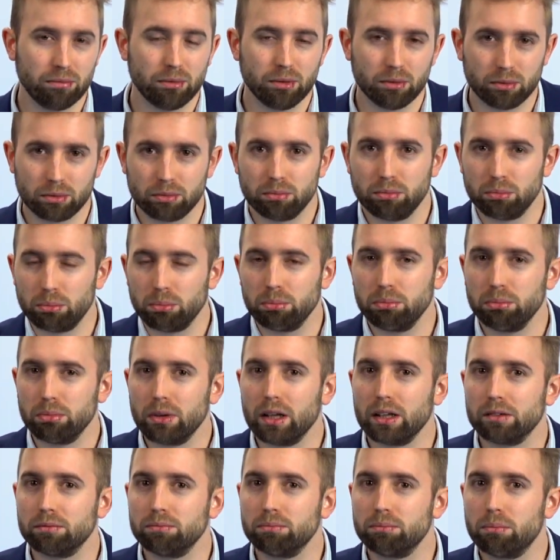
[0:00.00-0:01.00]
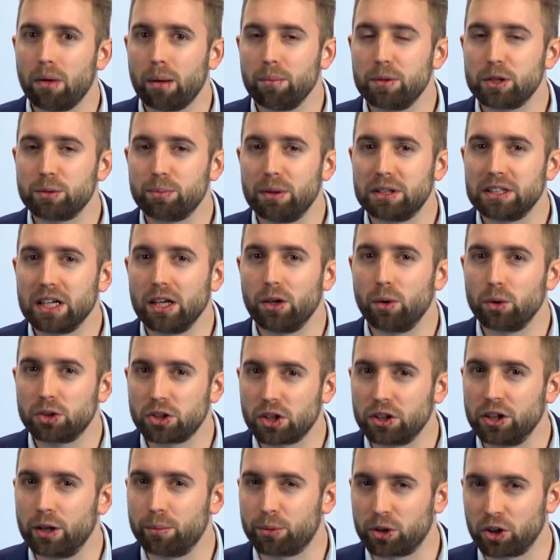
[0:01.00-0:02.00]
Mm, no, mamy specjalną
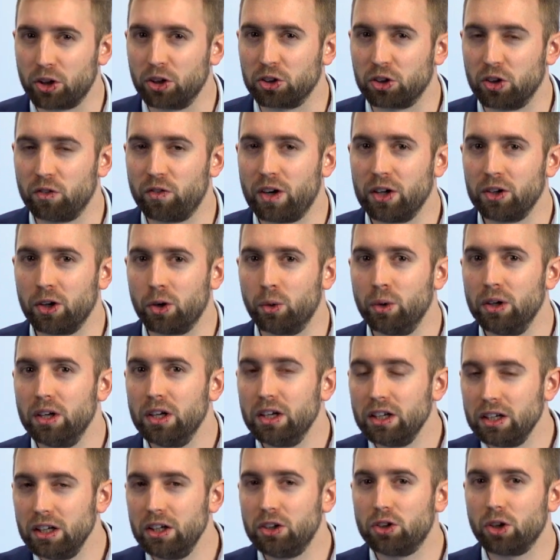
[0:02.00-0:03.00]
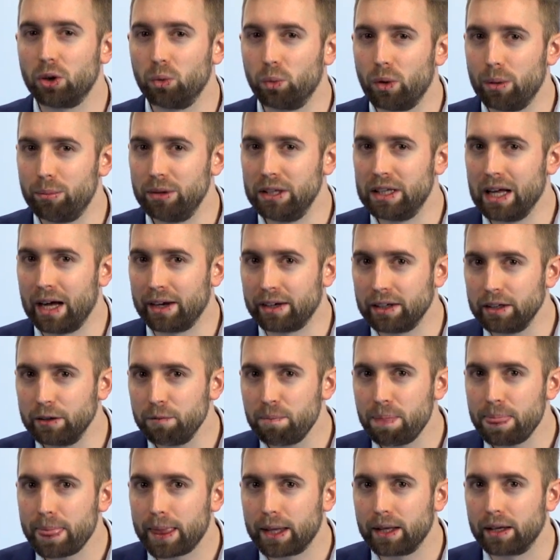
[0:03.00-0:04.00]
stronę przygotowaną Iton Webinary,
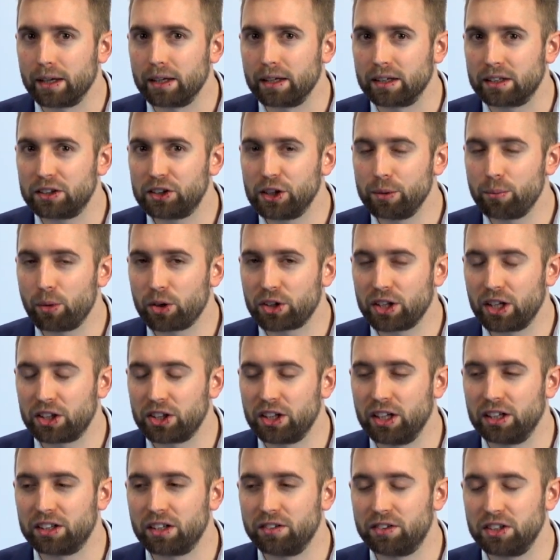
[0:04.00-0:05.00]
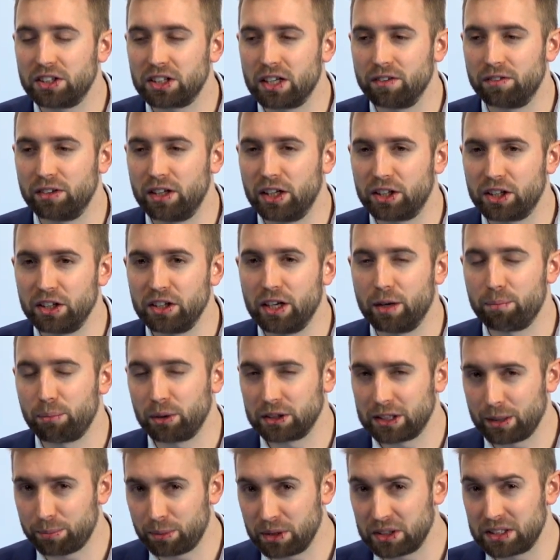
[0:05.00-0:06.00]
e, gdzie można się na te wszystkie wydarzenia
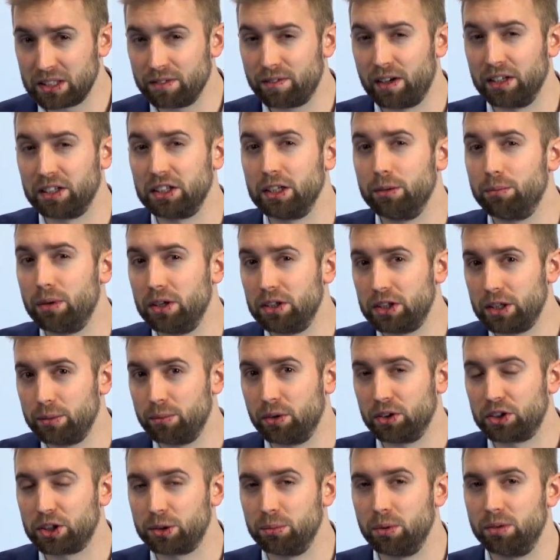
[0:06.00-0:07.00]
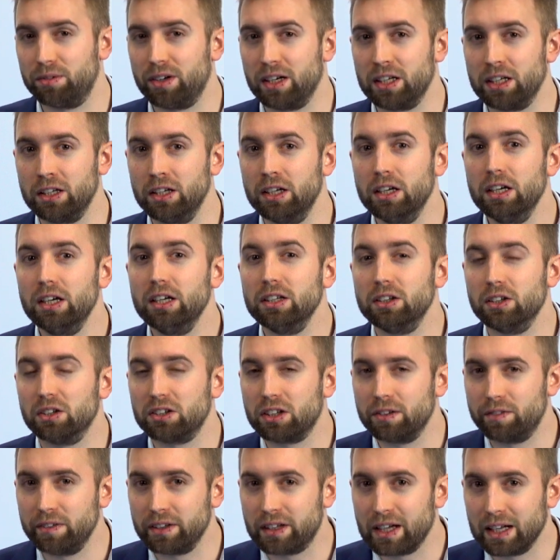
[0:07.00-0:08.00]
pozapisywać i będziemy otrzymywali
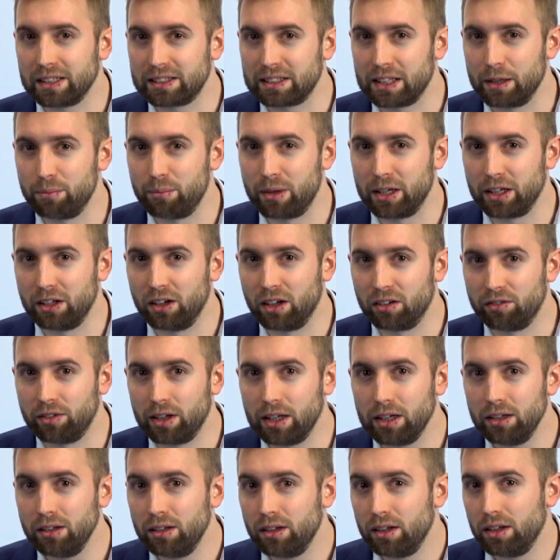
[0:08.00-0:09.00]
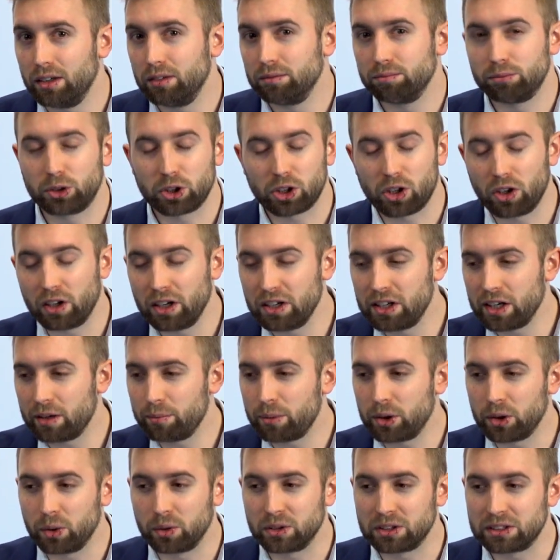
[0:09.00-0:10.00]
notyfikacje mailowe. Szkolenia
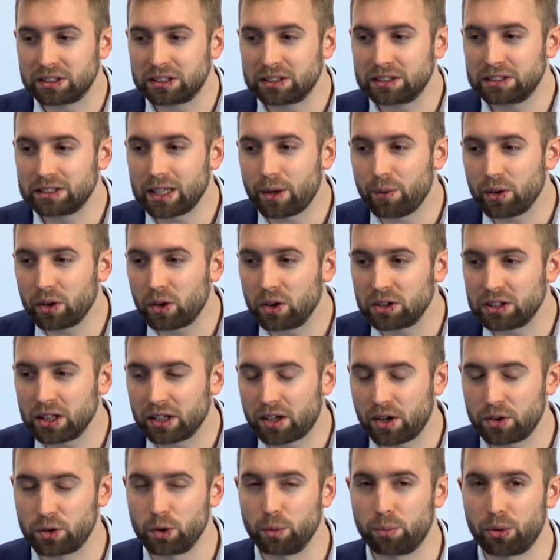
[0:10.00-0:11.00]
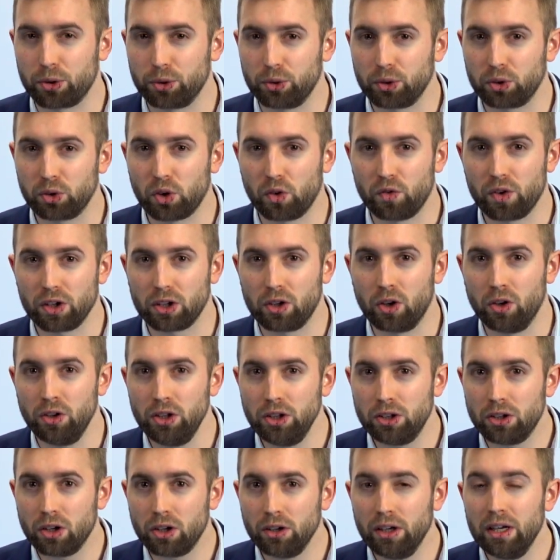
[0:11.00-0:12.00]
będą z całego zakresu produktowego
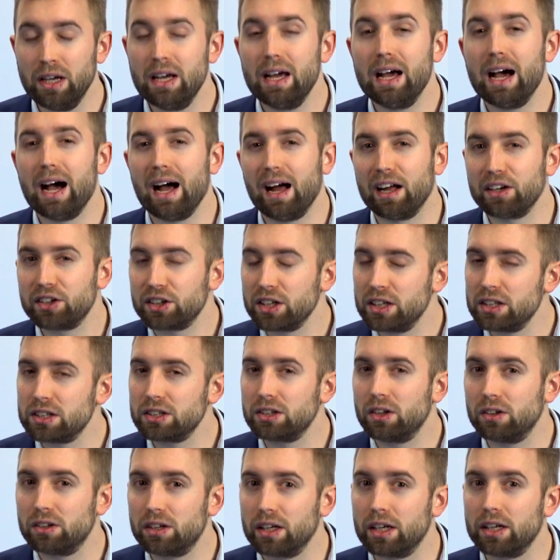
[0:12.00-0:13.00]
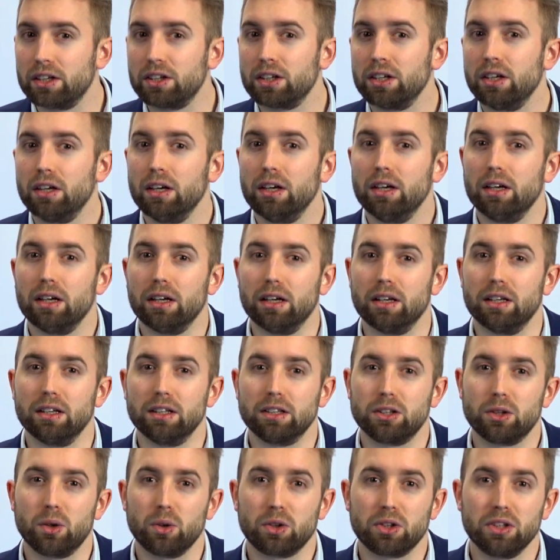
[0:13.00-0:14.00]
Iton, a często też e,
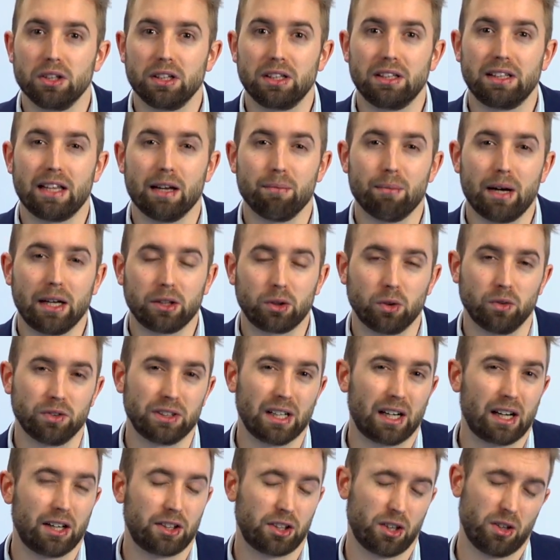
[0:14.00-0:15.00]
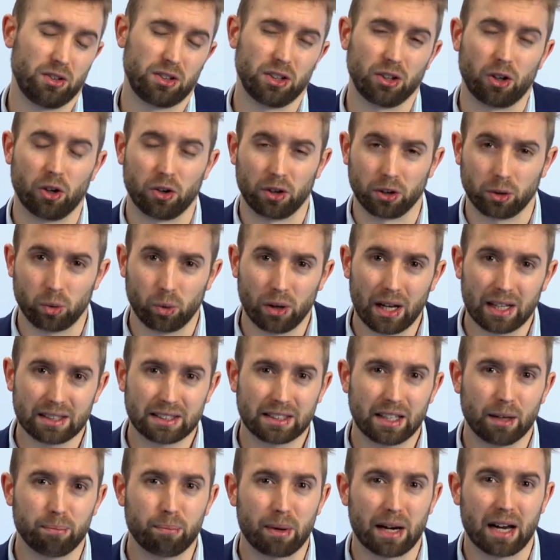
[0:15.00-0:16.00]
z różnych tematów zahaczających o
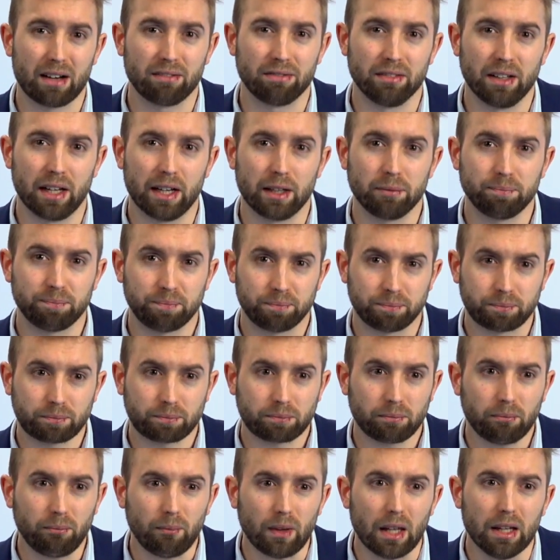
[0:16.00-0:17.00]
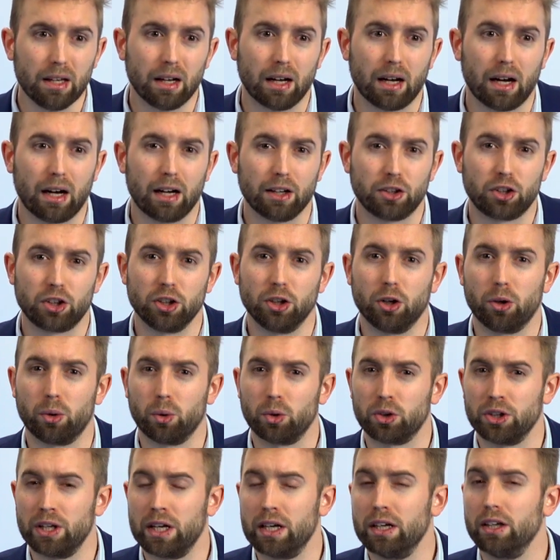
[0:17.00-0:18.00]
regulacje prawne a, czy o
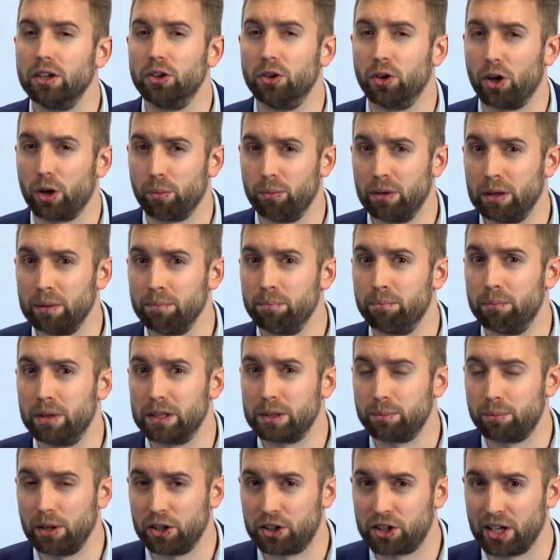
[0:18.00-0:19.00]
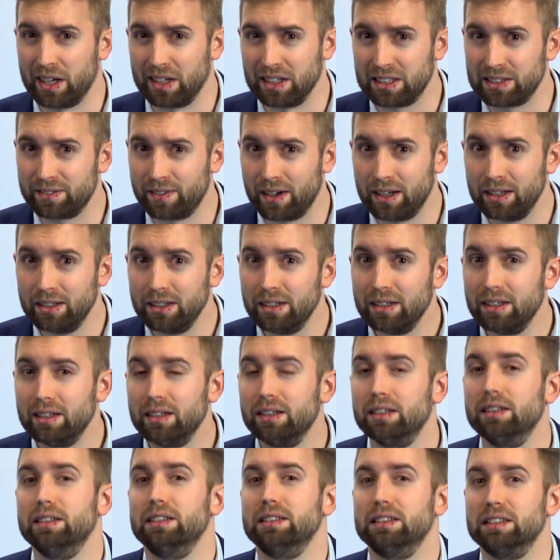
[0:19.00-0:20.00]
różne normy bezpieczeństwa.
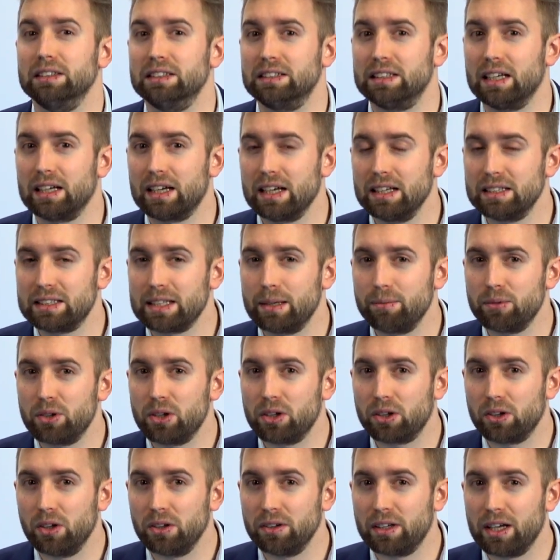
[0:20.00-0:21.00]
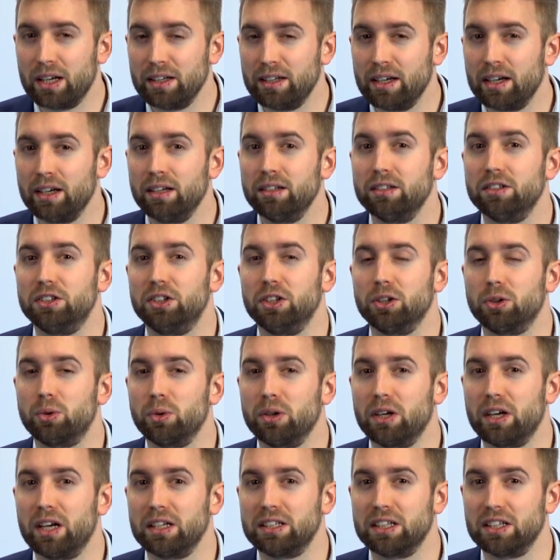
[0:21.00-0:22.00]
Zachęcam do oglądania.
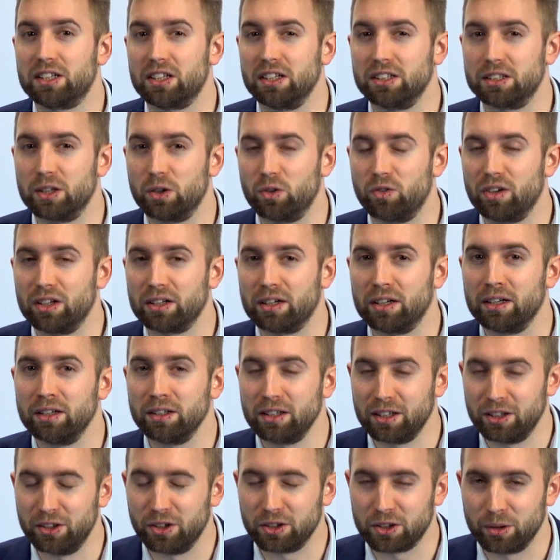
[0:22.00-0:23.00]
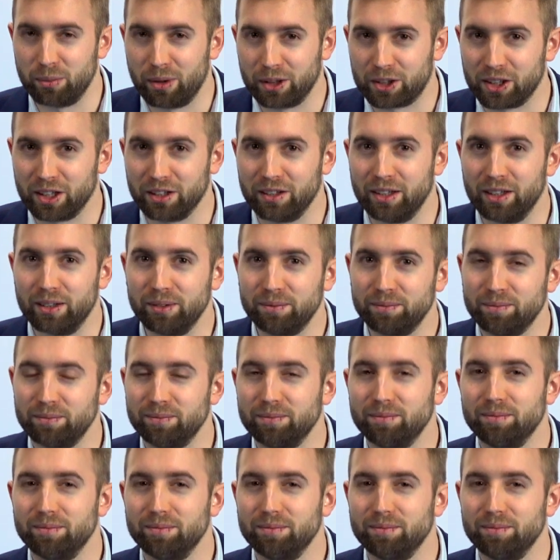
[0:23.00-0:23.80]
Dziękuję raz jeszcze za uwagę i do zobaczenia.